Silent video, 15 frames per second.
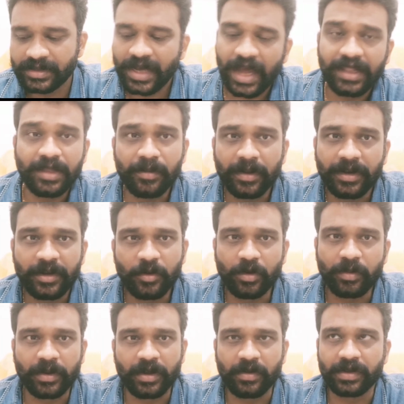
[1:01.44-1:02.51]
ஜாதி மல்லின்னு
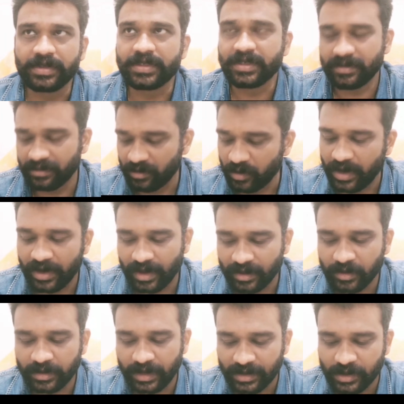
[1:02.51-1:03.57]
ஒரு படம் வந்துச்சு உங்கள்
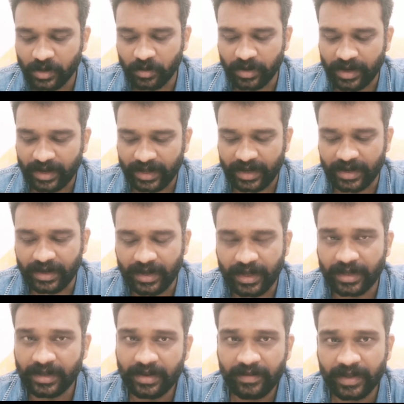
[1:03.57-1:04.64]
எல்லாருக்கும் தெரிஞ்சிருக்கும்னு நினைக்கிறேன்
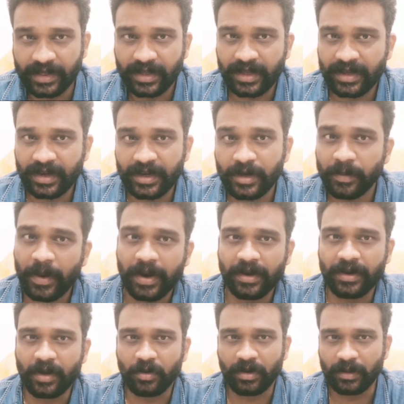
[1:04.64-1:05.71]
அதில் வந்த ரெண்டு
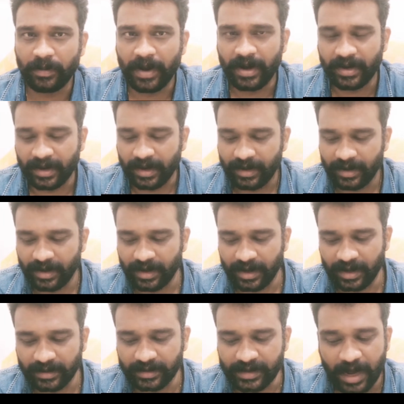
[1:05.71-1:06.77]
பாடல் நான் உங்களுக்கு பாடுறேன்
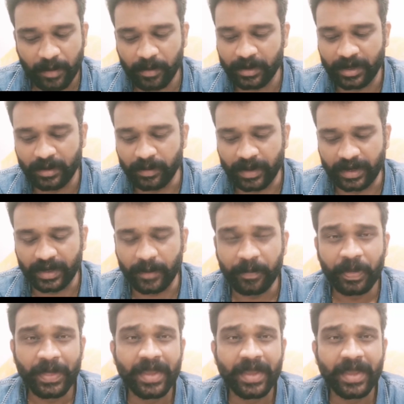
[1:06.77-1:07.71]
அது ஞாபகம் இருக்கான்னு பாருங்கள்